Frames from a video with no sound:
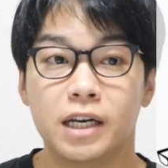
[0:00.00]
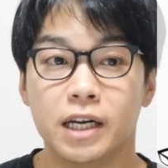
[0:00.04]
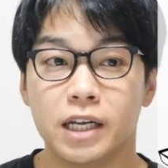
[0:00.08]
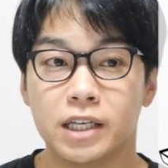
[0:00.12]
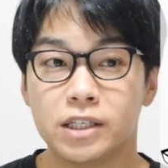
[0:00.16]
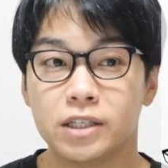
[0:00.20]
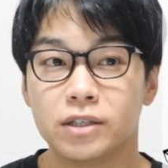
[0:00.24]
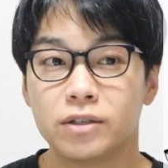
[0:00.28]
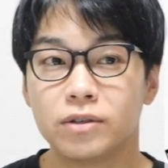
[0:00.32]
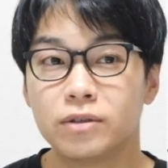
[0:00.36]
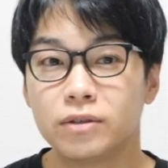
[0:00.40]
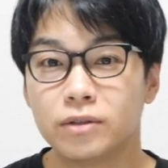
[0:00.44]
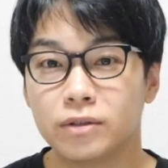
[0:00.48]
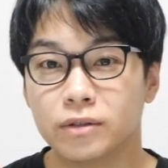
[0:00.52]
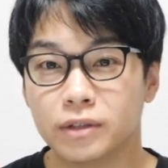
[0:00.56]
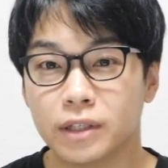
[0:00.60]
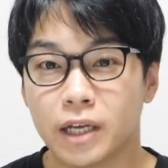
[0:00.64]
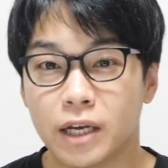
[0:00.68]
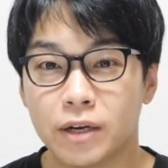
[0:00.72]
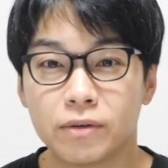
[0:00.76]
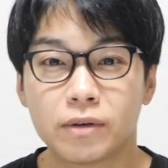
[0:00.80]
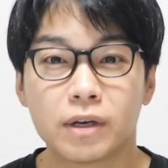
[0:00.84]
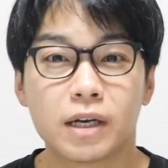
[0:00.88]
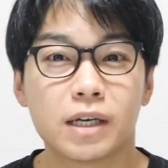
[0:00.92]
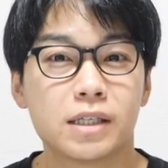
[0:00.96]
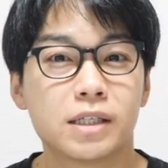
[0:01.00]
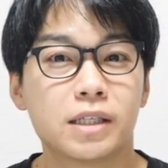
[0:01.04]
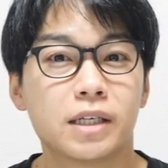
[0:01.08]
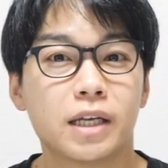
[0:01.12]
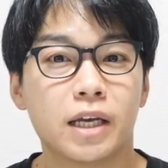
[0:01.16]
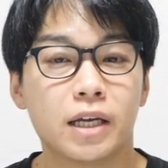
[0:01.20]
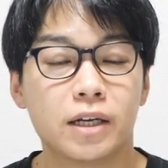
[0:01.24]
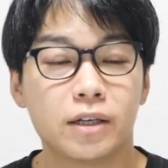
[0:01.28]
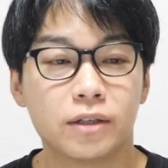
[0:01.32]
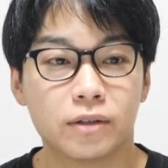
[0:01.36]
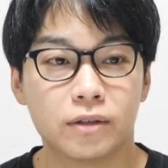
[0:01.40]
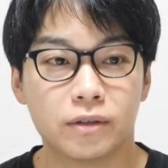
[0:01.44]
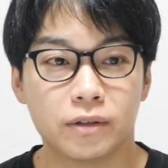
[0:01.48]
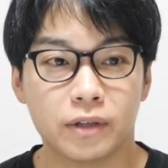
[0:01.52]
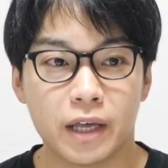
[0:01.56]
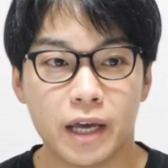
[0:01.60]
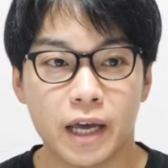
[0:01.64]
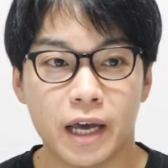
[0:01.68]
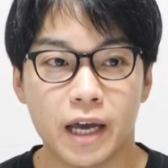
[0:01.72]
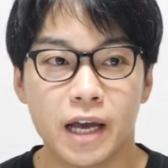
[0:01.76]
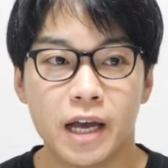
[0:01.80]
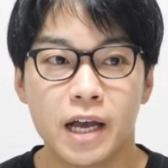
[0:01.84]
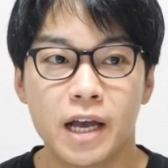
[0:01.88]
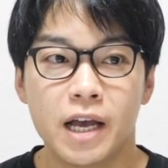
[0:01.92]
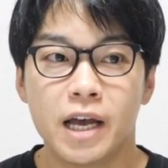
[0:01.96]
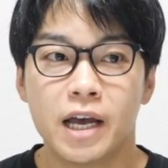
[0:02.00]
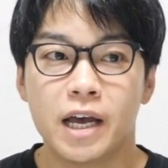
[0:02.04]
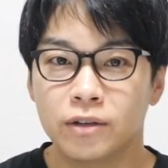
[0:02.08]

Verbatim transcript: レチノールをナノ化しているので